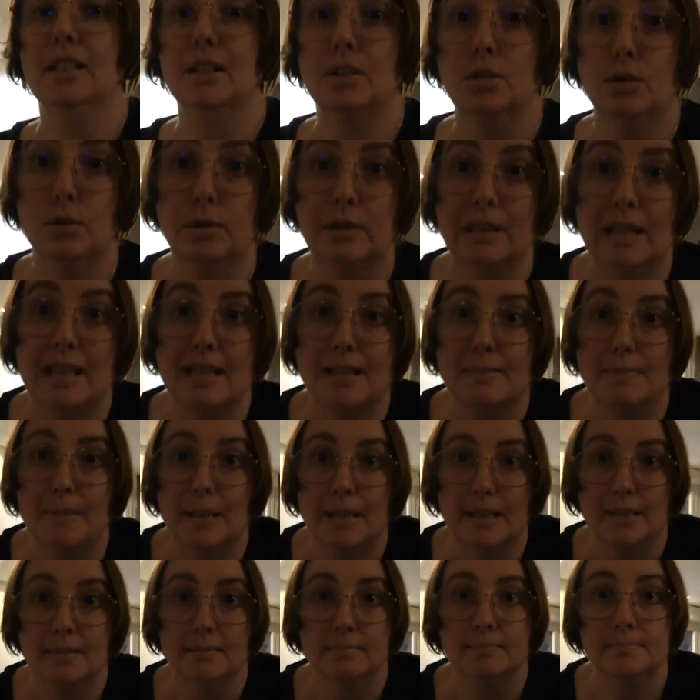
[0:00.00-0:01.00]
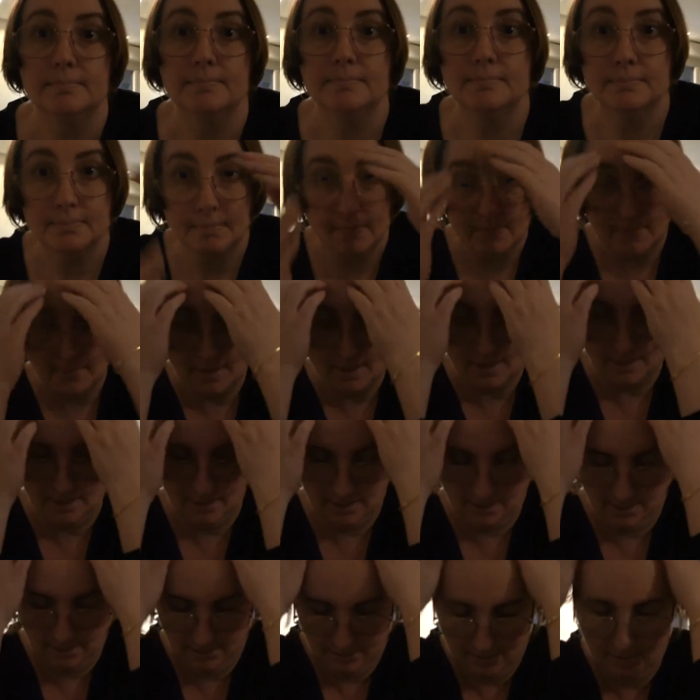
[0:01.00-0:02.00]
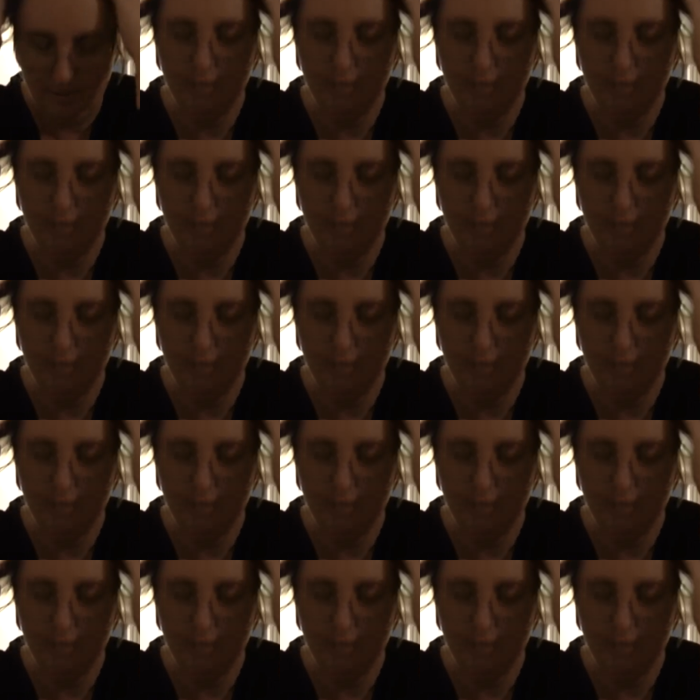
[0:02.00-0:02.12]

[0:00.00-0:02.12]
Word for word: toute la semaine. Et